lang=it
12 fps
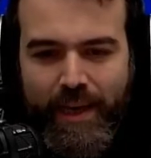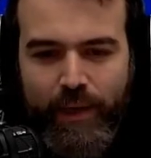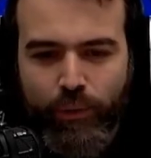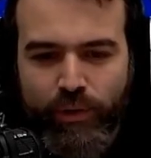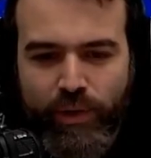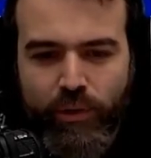
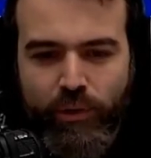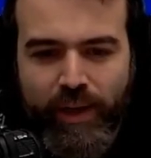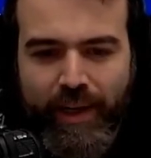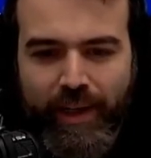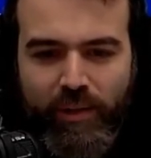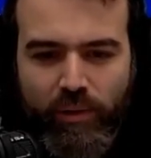dico da
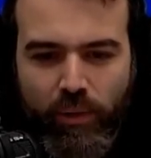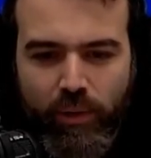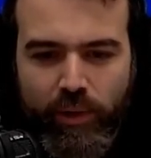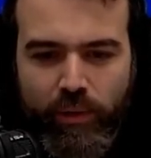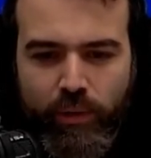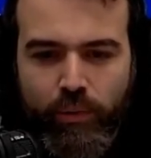
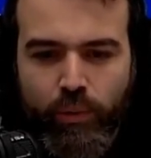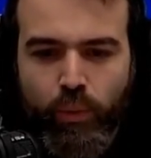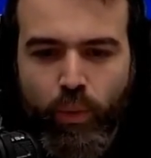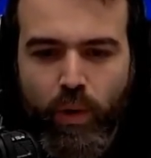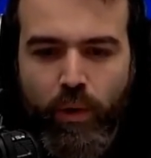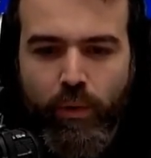cattolico,
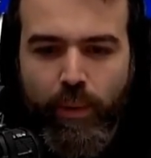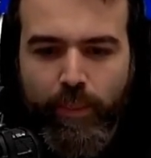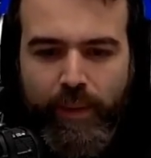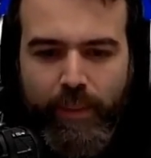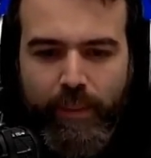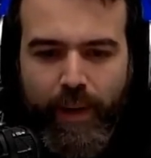due ore
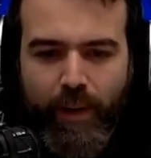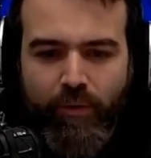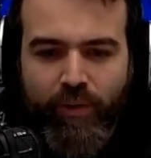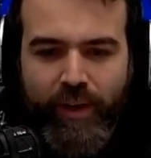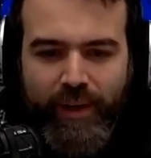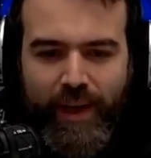prima o
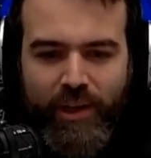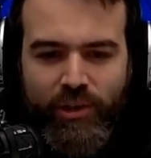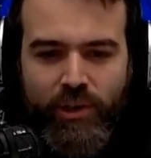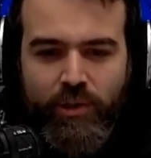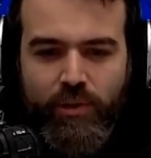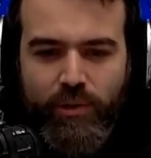far
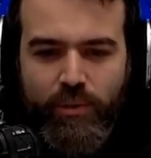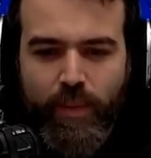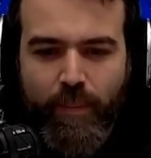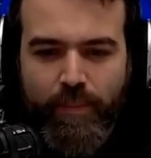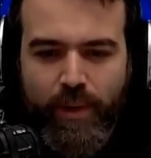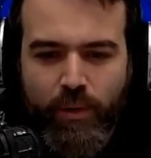nascere Gesù
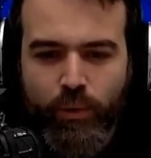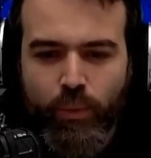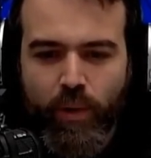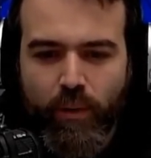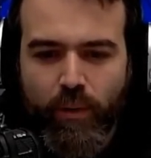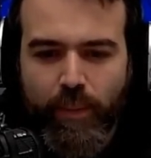bambino
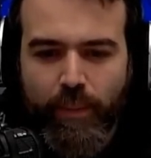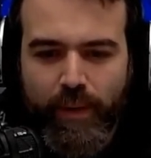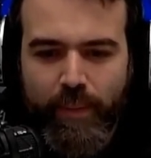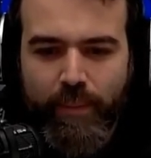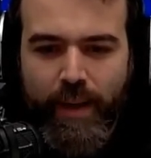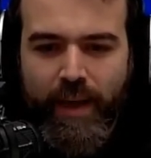due ore
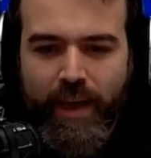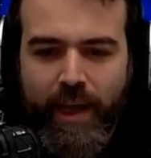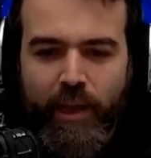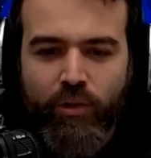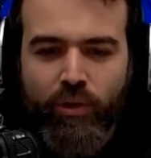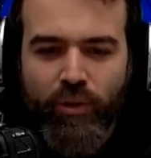prima
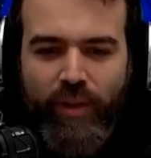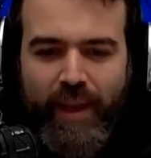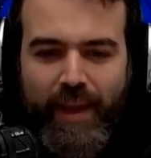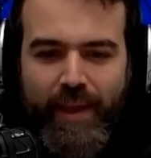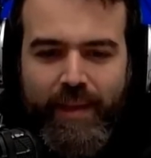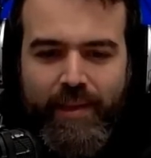non è
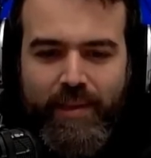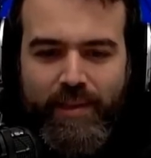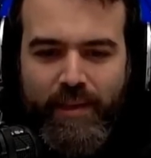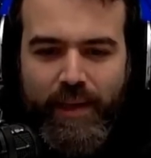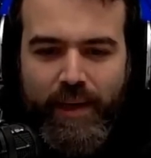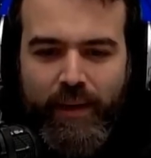
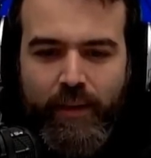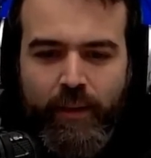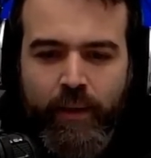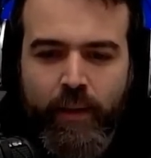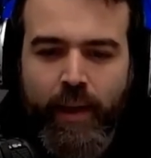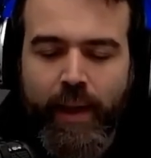eresia.
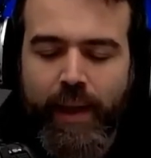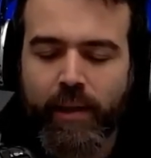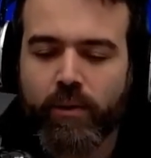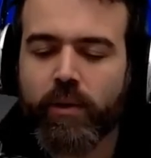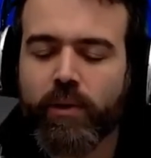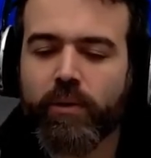
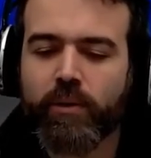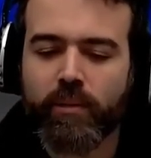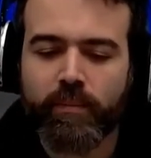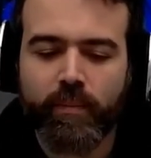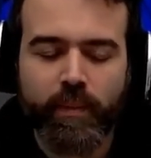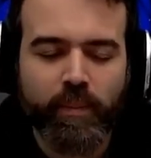Ecco, io
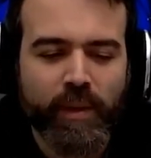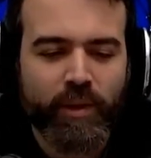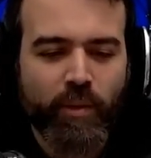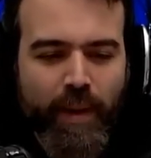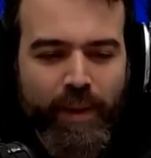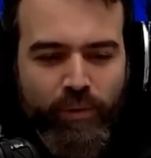mi
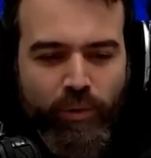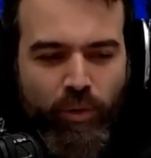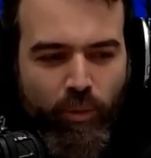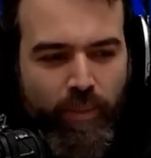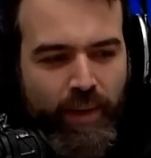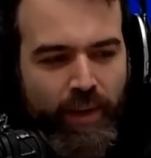domando
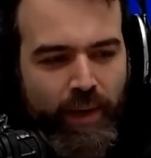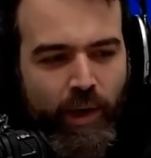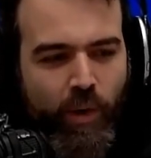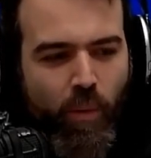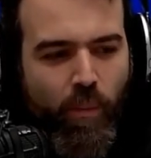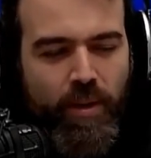come
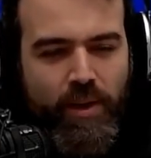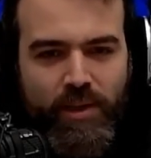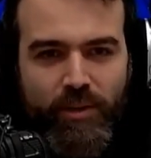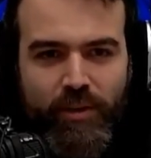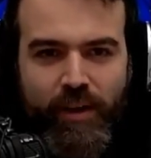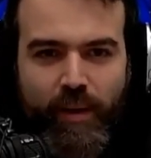un
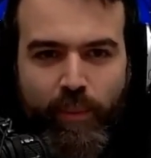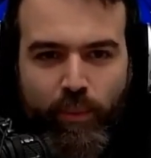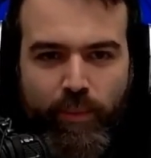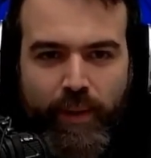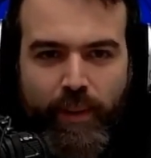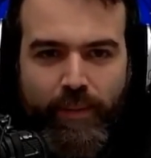ministro della
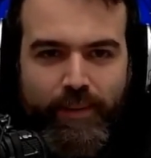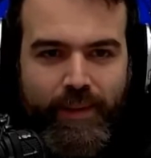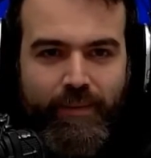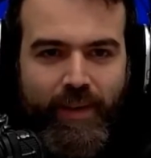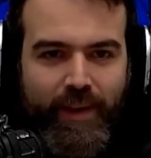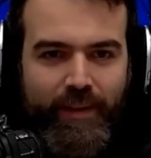Repubblica possa
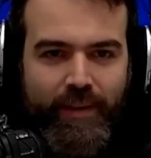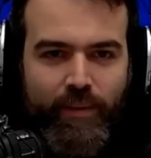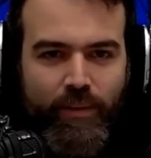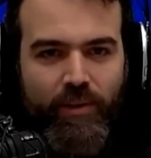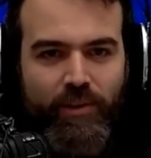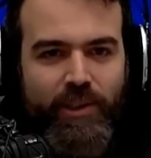arrivare a dire
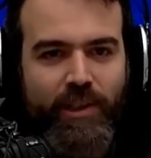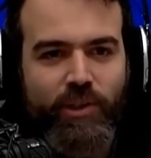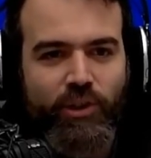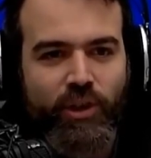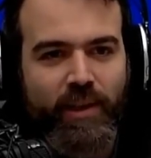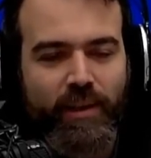una cosa del
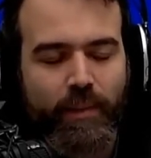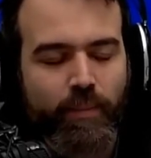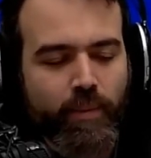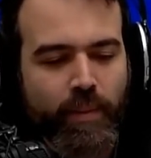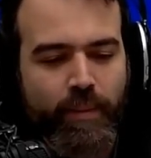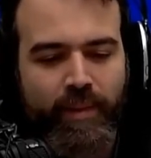genere.
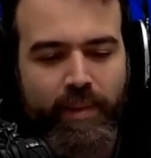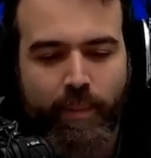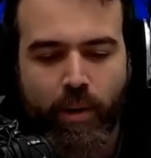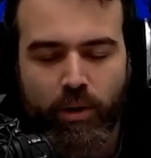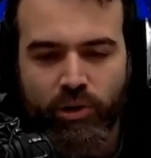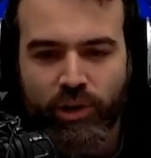Probabilmente
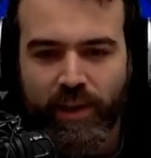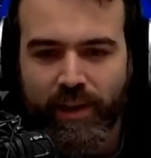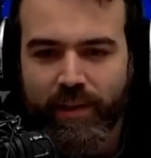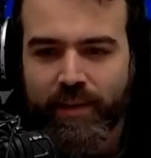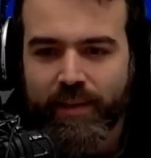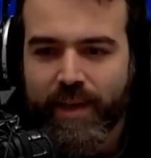Boccia
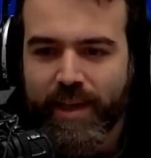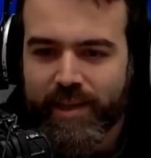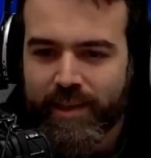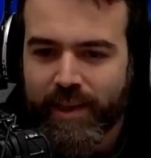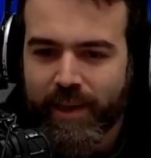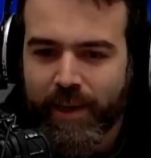crede di
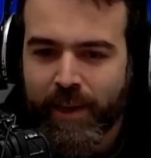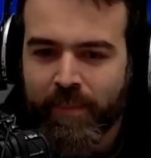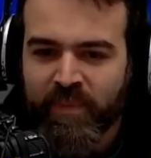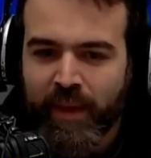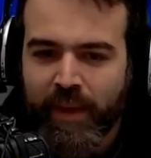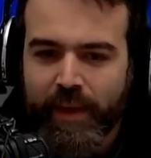essere
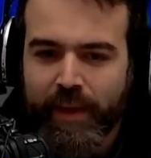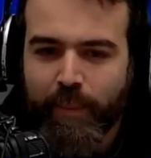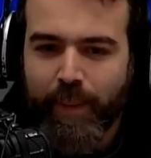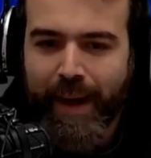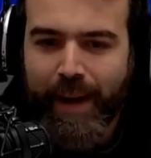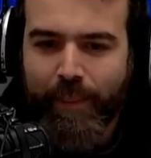il
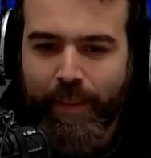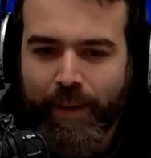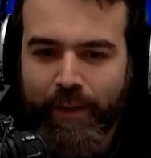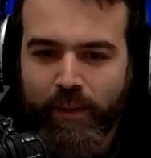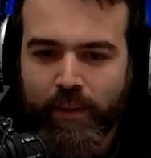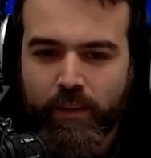Papa,
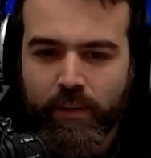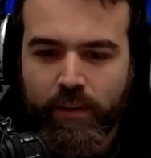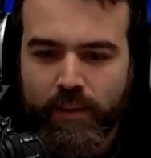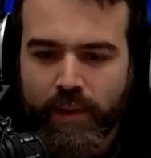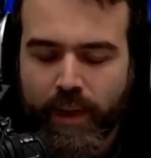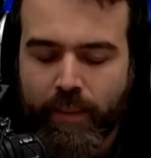no?
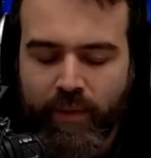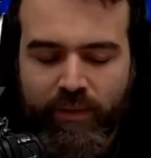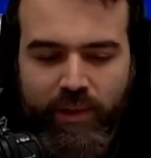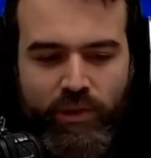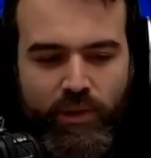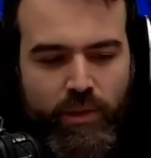si chiama
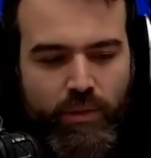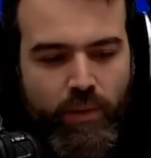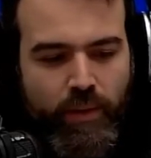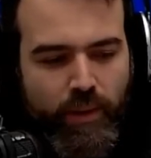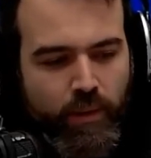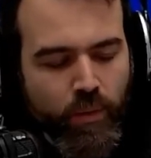Francesco
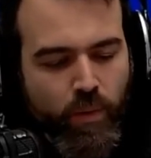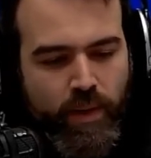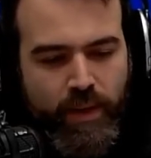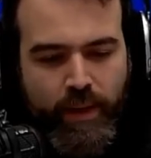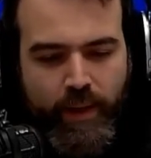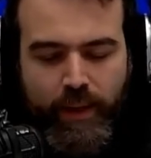anche lui
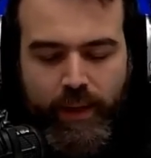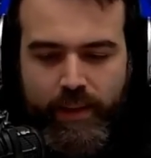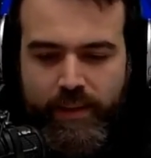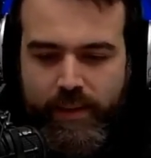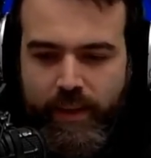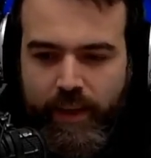e
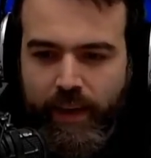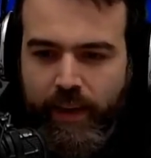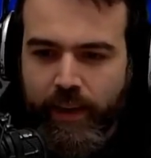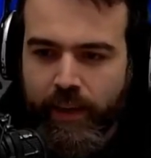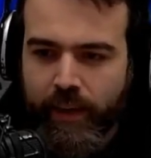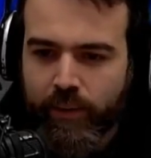si
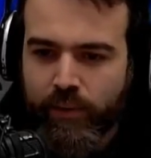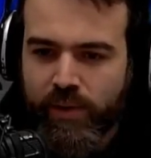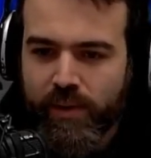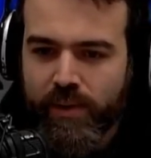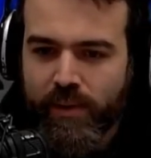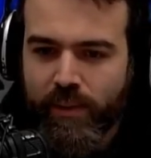è così,
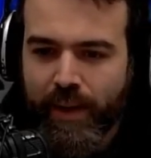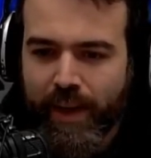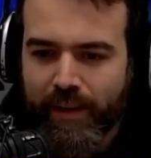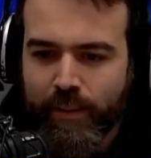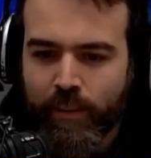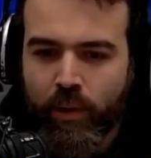si è un
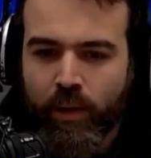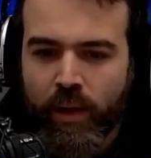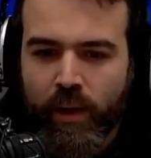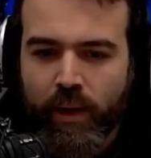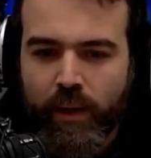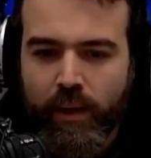attimo
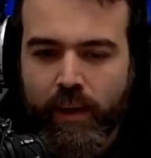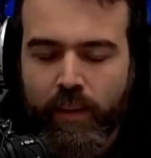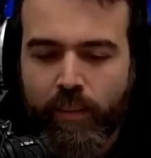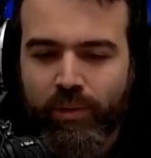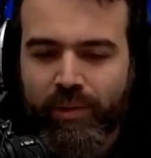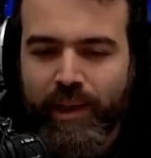eh,
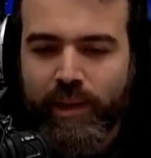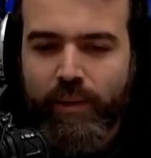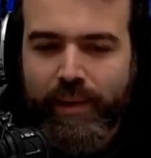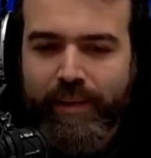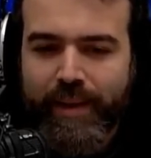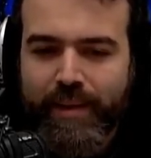montato
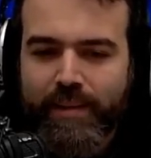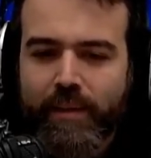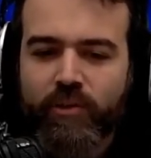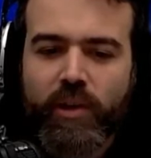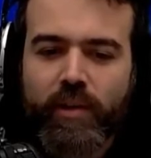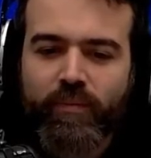la testa.
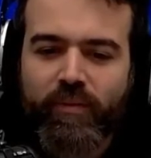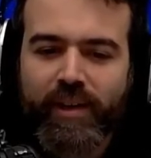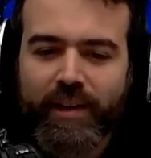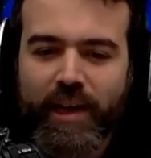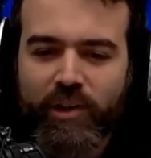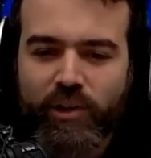Cioè far
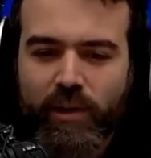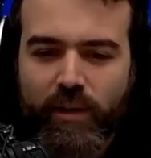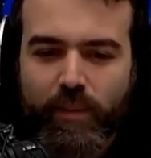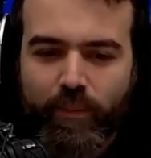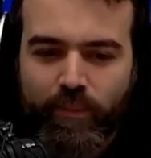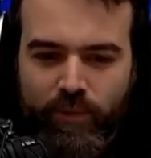
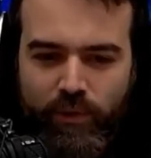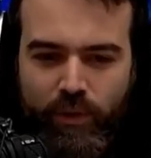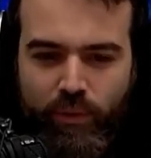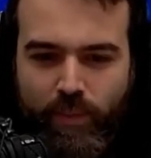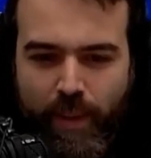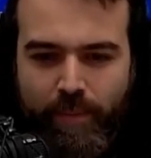nascere
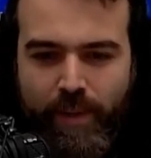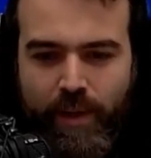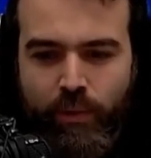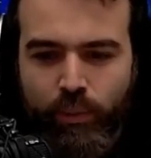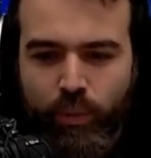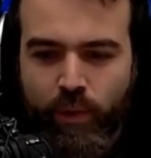Gesù
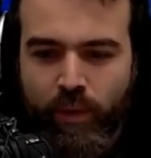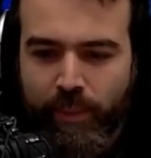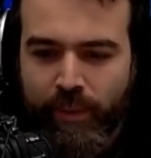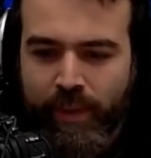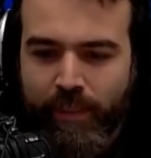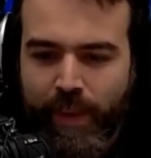bambino due ore
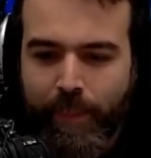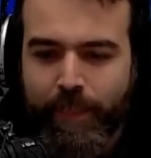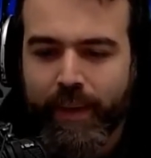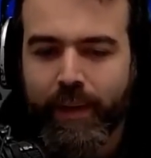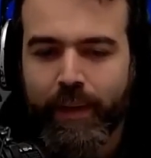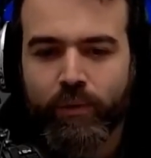prima
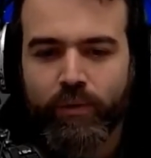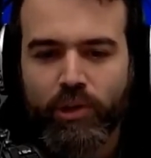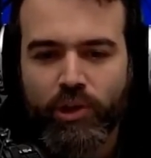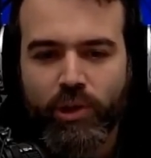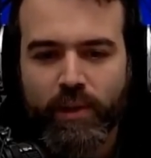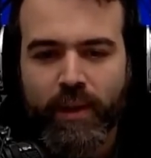perché lo
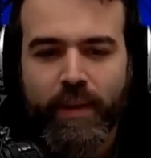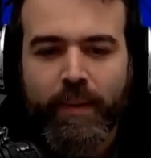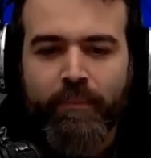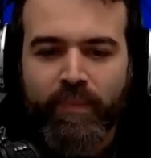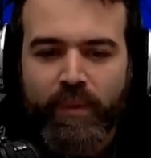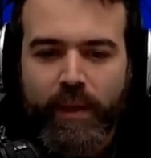decide
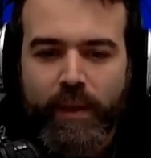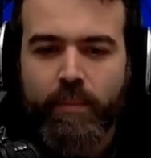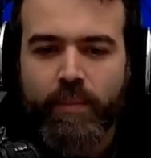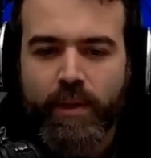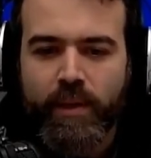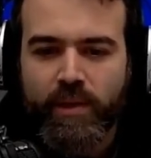il
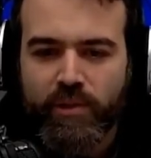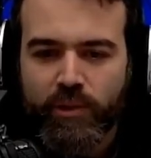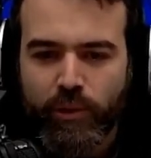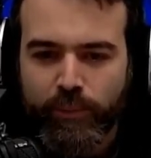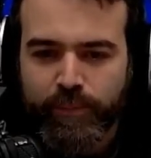ministro